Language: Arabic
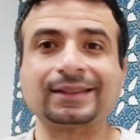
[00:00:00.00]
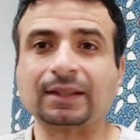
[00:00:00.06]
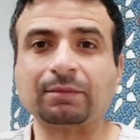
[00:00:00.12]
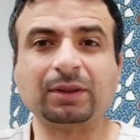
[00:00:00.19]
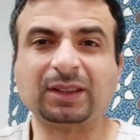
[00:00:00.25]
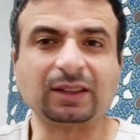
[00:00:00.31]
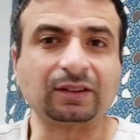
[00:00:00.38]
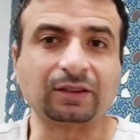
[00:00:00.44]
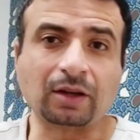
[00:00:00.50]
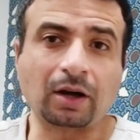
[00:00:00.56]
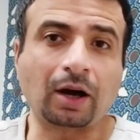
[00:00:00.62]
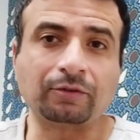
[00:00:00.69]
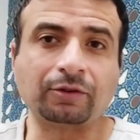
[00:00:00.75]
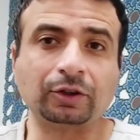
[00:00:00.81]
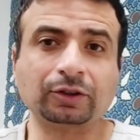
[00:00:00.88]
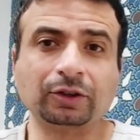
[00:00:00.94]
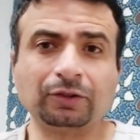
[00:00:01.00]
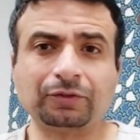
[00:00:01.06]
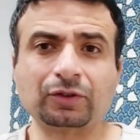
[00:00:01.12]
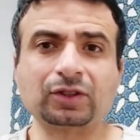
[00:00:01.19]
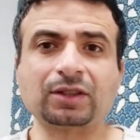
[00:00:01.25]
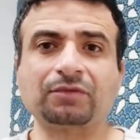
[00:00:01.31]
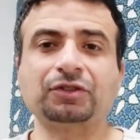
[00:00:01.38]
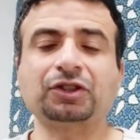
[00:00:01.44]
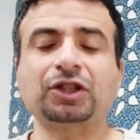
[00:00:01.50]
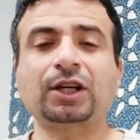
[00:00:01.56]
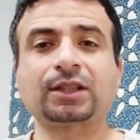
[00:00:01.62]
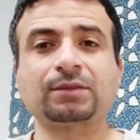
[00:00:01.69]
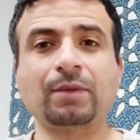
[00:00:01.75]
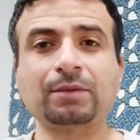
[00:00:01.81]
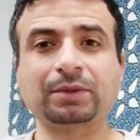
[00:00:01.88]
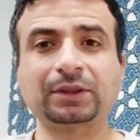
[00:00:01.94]
زي بيت الطاعه فقلت له في روسيا مفيش حاجه
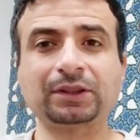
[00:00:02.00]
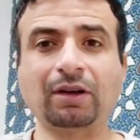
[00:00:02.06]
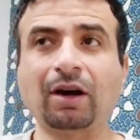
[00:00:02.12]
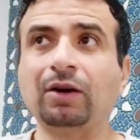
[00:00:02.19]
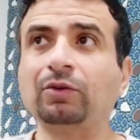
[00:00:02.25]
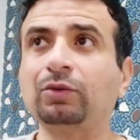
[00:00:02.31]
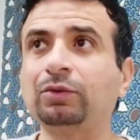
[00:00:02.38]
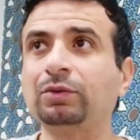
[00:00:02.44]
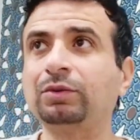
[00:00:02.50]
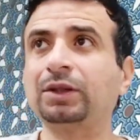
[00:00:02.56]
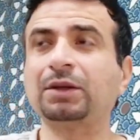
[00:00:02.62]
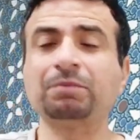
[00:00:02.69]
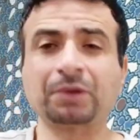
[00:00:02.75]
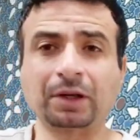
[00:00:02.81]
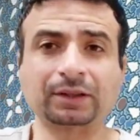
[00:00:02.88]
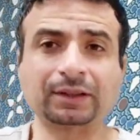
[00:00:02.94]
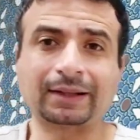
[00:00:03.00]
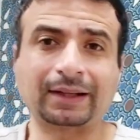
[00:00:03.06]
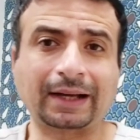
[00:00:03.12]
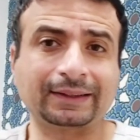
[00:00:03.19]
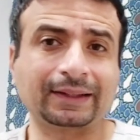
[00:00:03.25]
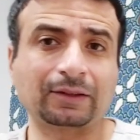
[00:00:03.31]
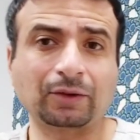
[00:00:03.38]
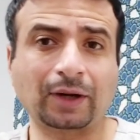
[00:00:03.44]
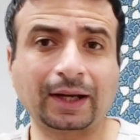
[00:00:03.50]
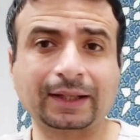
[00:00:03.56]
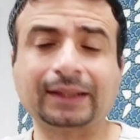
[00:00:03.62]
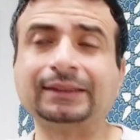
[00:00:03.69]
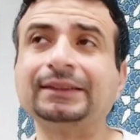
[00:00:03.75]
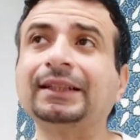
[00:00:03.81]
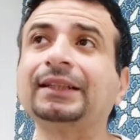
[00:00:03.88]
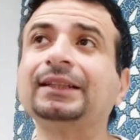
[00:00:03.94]
اسمها بيت الطاعه وجيب مراتك عندك
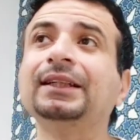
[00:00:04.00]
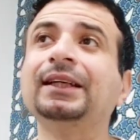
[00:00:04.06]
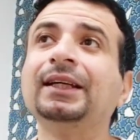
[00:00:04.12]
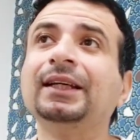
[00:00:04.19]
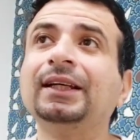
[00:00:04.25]
والحاجات دي يعني